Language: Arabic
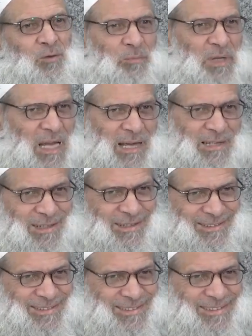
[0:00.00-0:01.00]
من
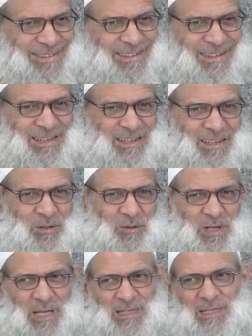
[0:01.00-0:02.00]
حسد
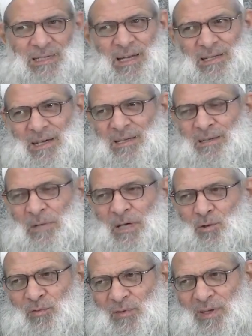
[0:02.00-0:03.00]
ولكن الكريم
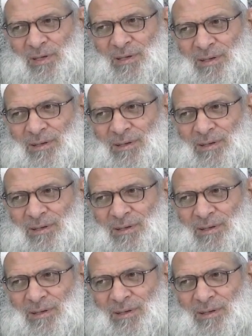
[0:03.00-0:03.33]
يخفيه